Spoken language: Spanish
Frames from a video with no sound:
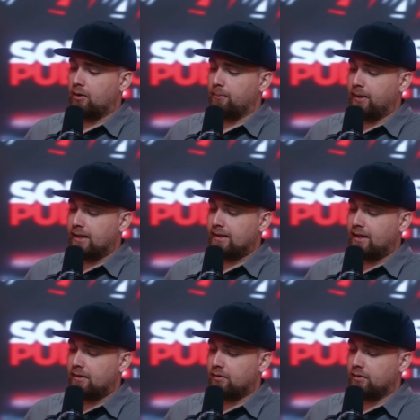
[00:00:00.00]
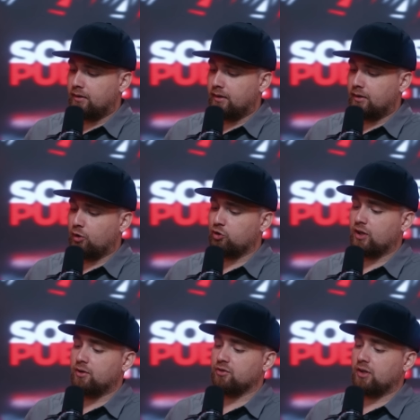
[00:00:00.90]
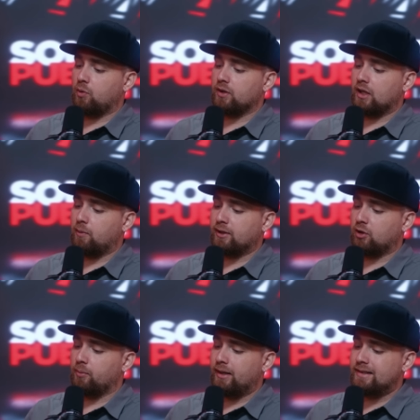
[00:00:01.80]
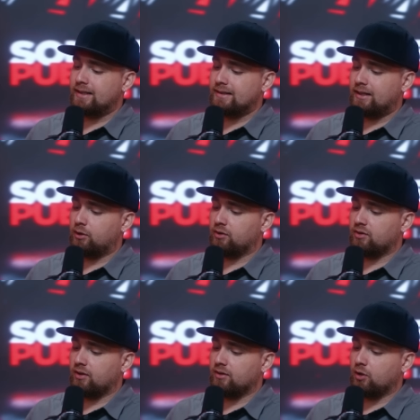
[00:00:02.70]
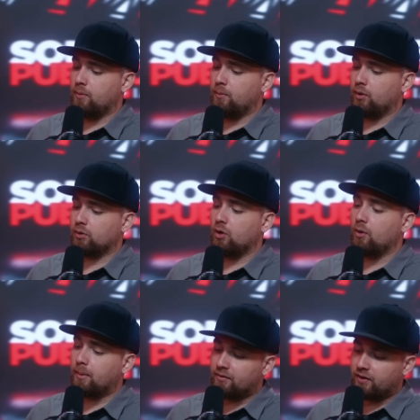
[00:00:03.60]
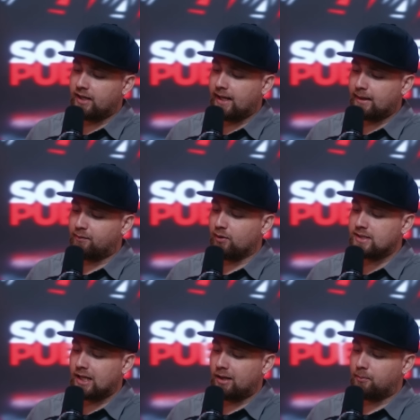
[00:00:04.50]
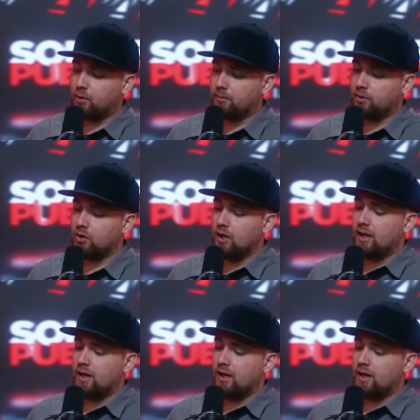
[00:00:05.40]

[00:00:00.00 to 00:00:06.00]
con 20, 254.661 votos. Omar Fernández, Fuerza del Pueblo.